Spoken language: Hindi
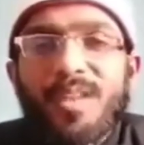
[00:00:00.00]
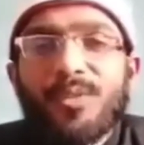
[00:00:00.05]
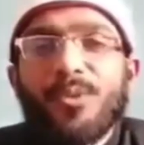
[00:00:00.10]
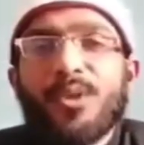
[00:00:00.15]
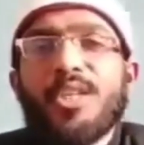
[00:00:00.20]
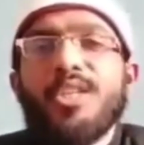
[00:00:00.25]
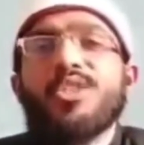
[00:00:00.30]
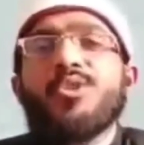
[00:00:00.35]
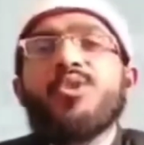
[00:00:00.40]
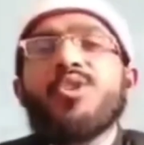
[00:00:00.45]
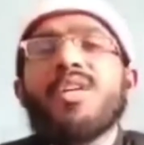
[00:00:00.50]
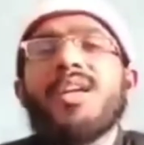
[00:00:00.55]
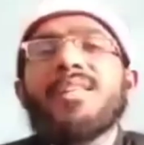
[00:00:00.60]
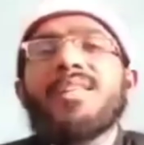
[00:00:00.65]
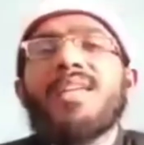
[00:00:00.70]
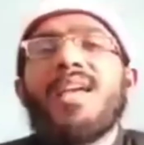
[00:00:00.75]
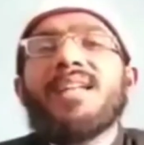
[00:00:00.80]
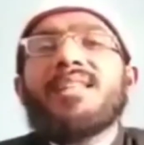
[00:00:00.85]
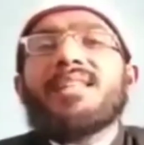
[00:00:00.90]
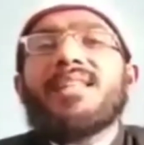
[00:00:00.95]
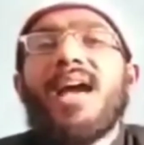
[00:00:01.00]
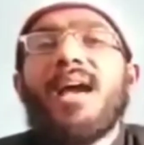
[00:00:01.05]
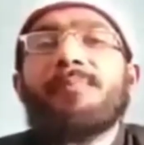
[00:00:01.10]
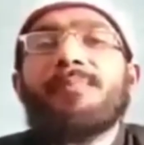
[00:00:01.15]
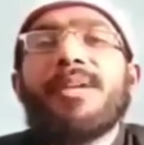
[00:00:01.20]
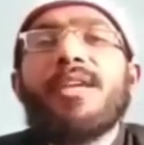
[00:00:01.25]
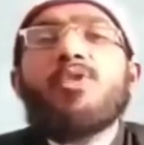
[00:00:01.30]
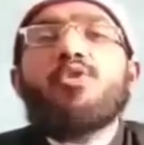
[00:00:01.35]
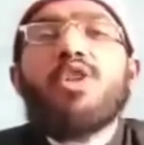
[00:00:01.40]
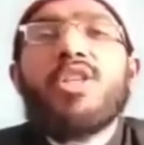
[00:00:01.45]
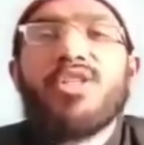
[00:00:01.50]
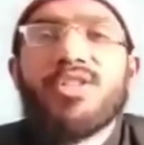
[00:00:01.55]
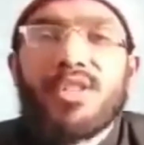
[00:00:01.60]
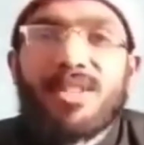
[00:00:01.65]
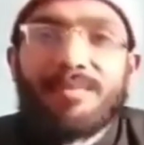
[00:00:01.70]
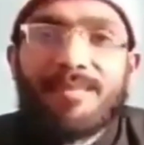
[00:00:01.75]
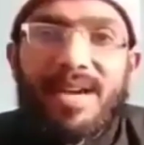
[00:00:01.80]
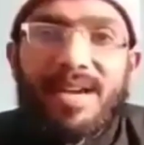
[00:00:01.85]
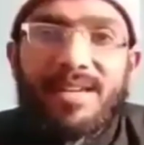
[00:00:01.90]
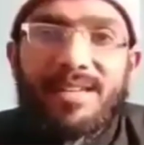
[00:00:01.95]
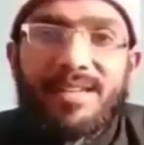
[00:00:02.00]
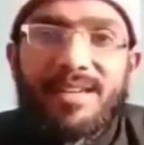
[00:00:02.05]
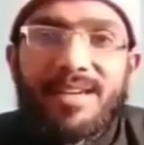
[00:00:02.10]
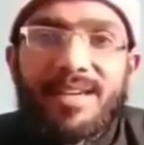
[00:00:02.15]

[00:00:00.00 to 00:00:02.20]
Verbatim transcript: तो इसको कहते हैं तामीन उल इज्तिमाई